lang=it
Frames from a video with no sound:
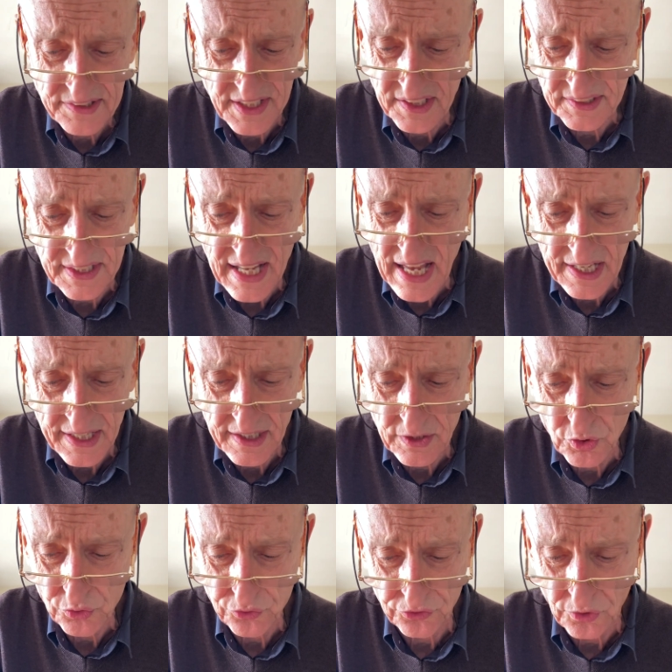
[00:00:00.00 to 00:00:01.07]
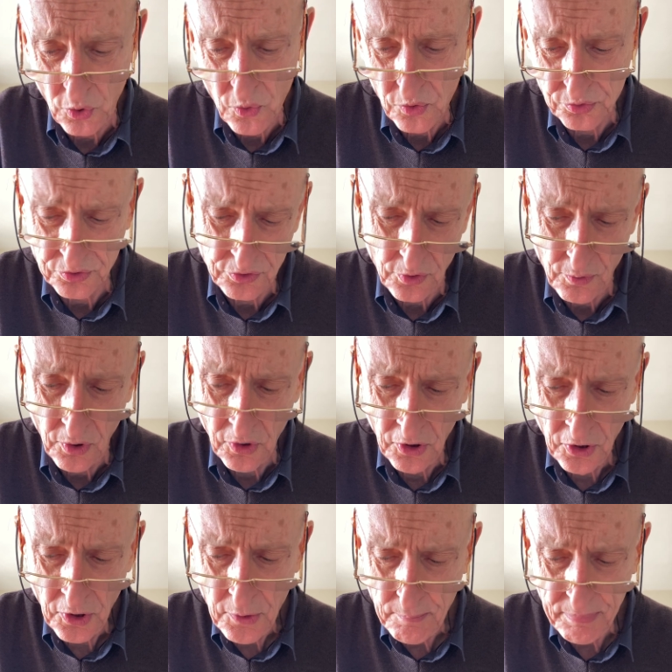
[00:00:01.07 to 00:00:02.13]
di andare allo scontro,
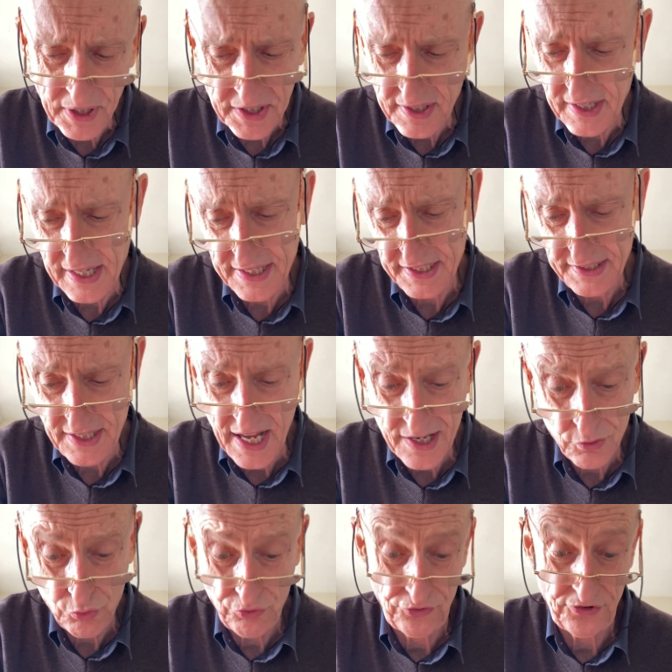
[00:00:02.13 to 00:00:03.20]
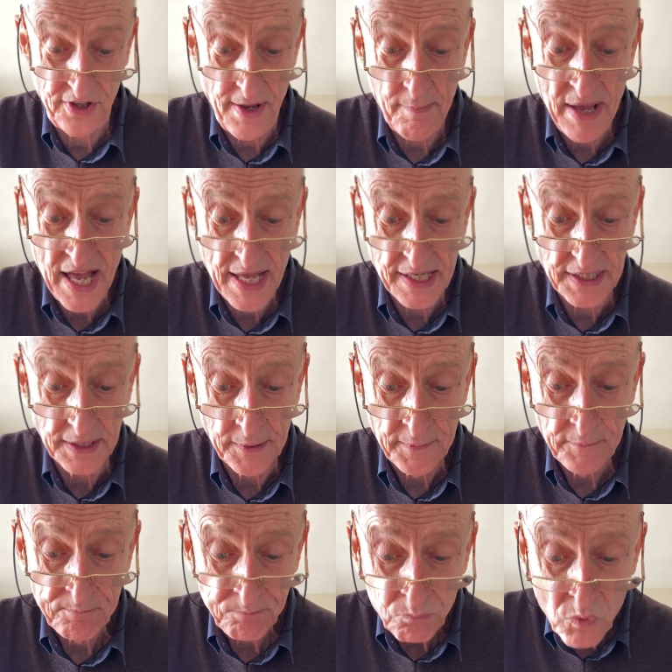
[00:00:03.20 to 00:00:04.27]
per carità non sia mai,
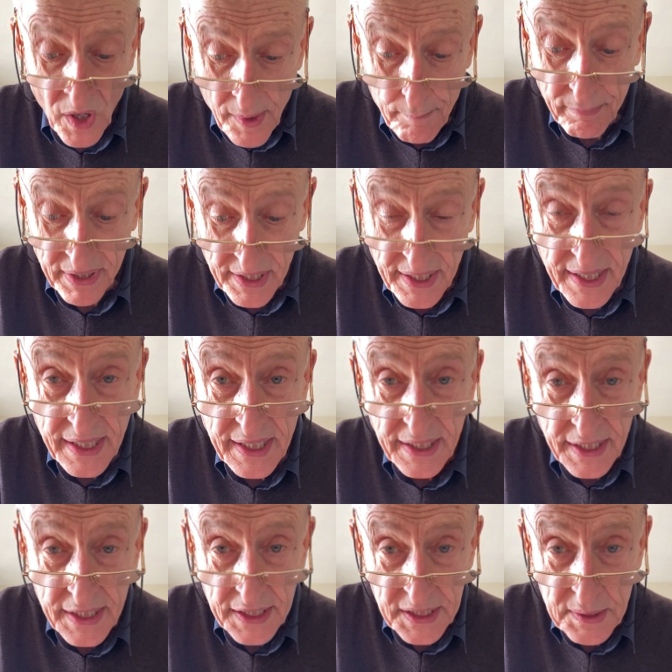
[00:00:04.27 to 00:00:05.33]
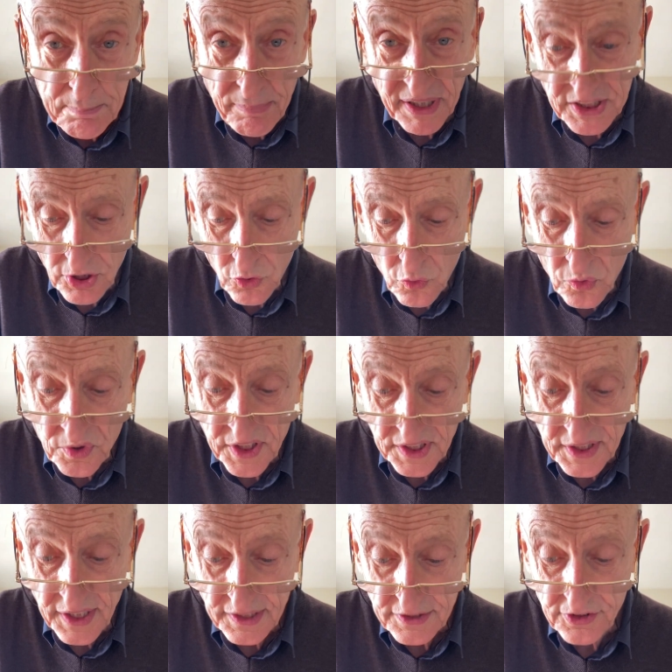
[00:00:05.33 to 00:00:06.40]
perché i padroni
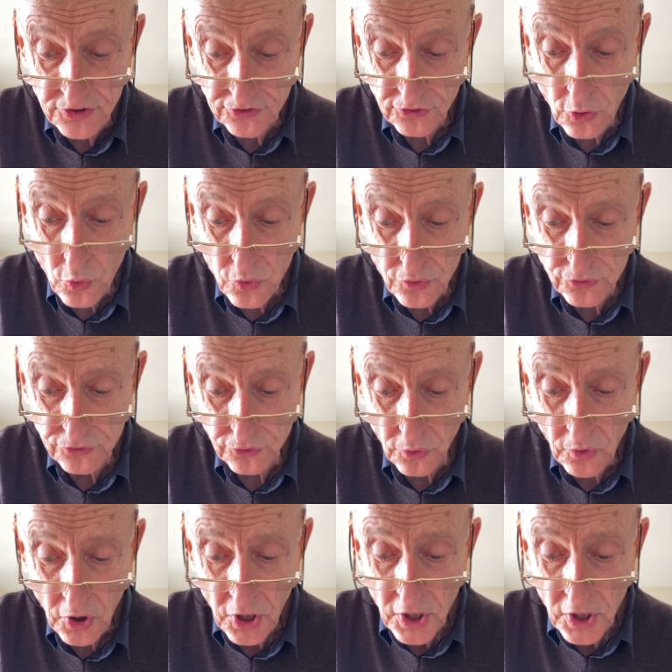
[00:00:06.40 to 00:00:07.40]
del discorso,